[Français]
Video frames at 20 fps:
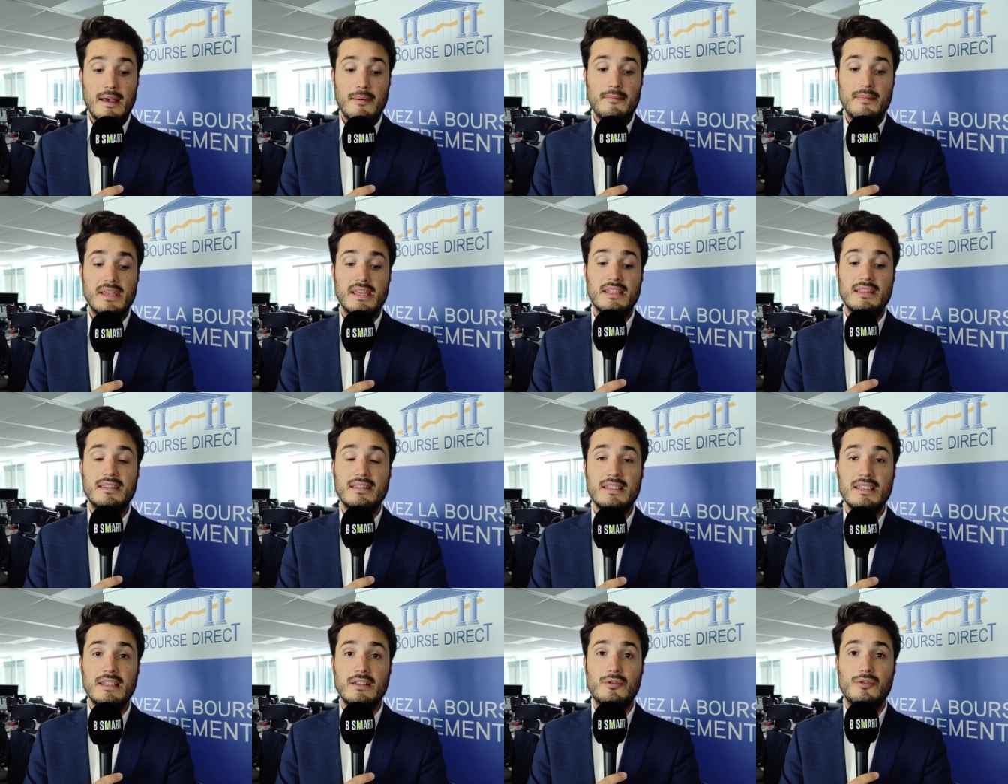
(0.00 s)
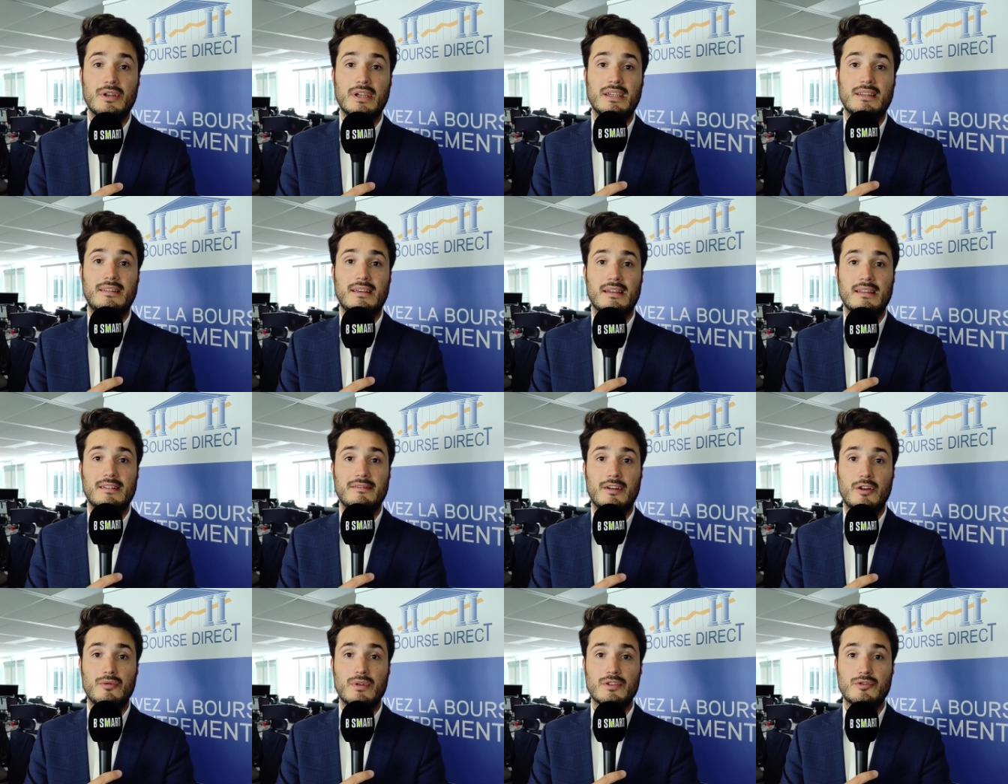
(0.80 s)
Mais ni le critère
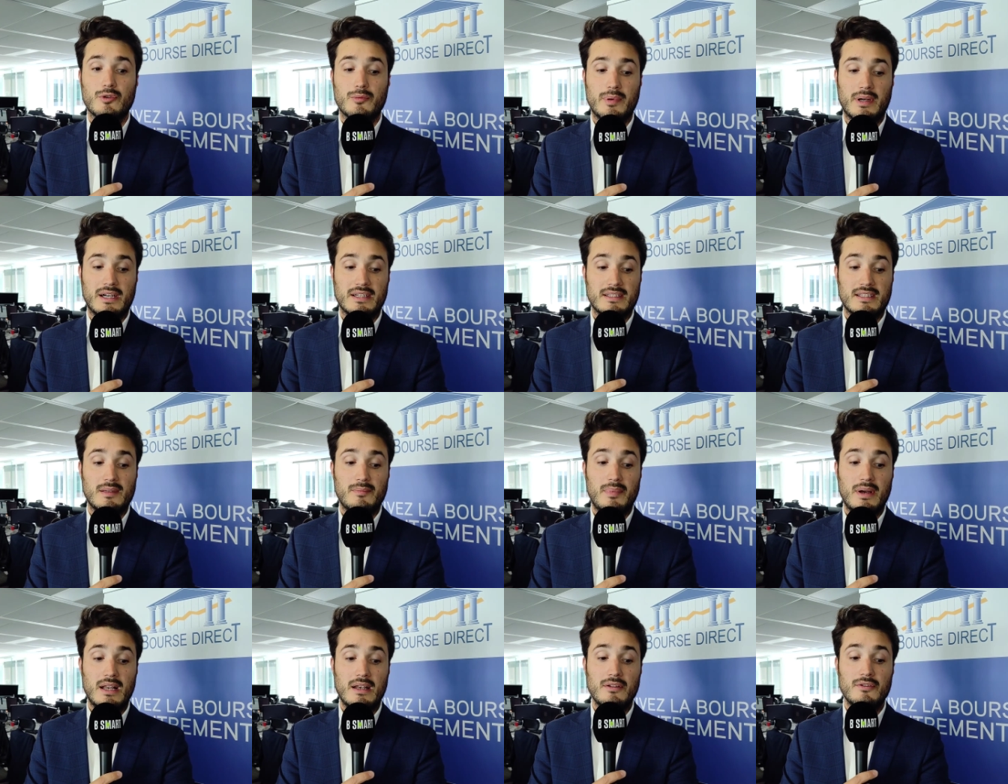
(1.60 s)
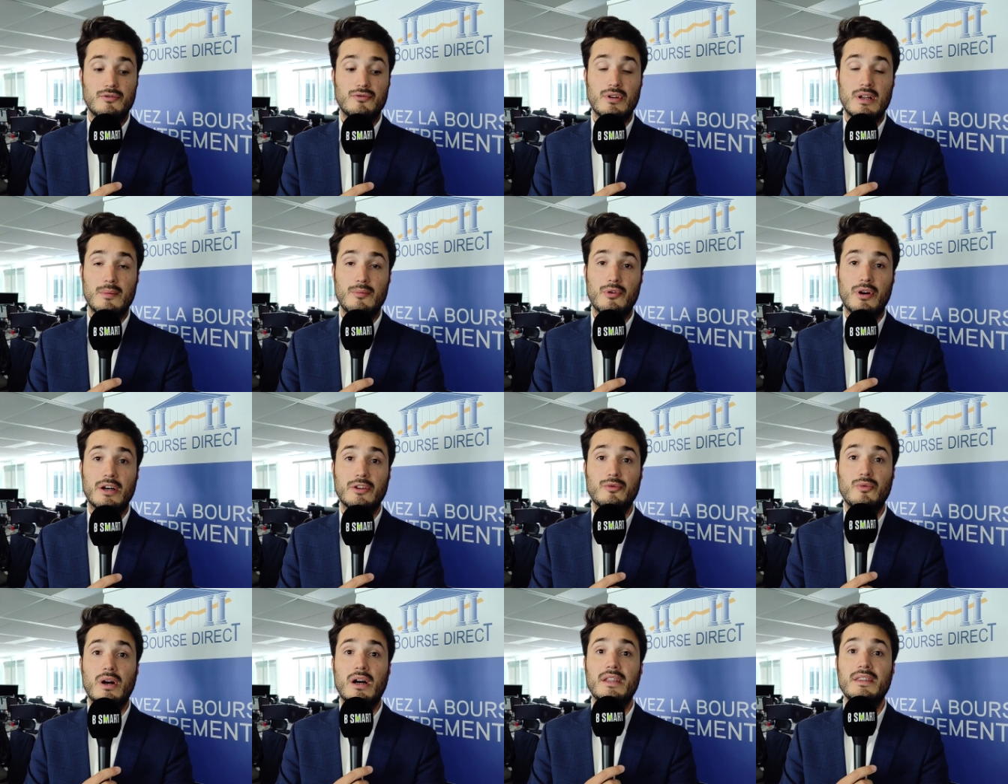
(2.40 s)
d'évaluation principale du
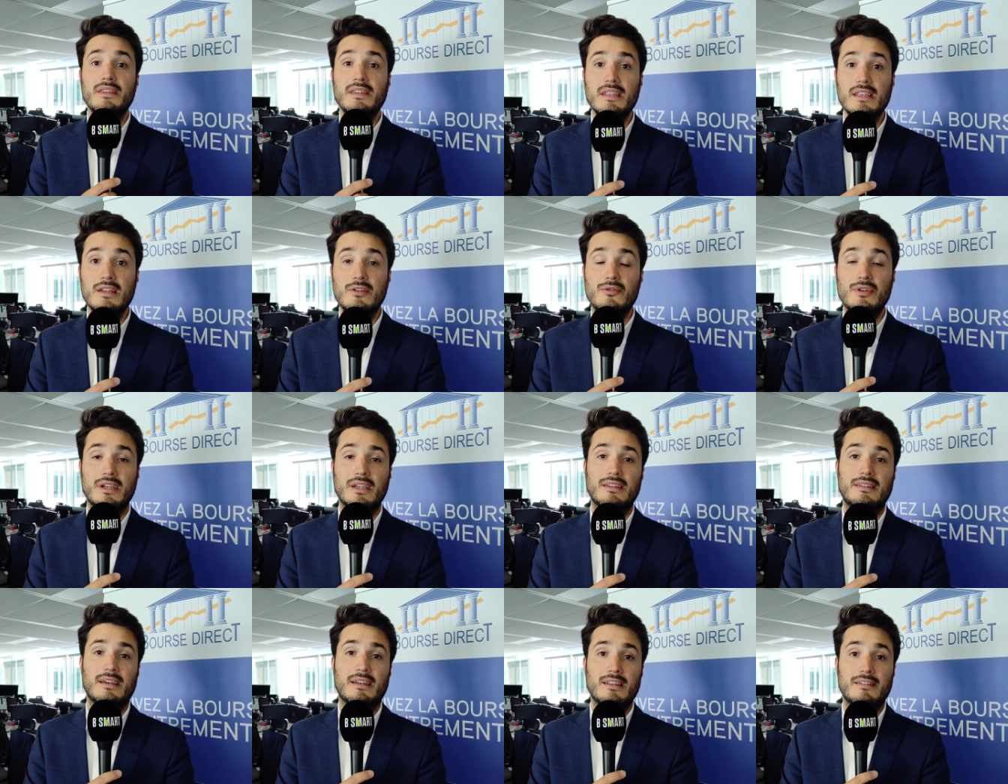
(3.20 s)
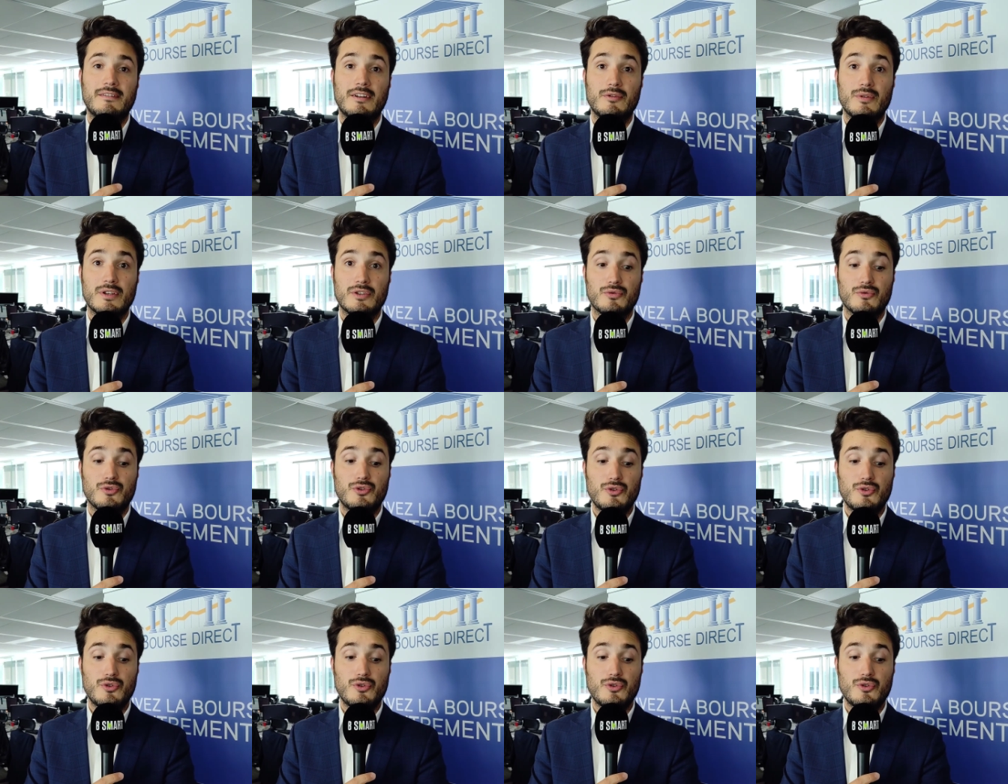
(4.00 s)
laboratoire, ni le critère d'évaluation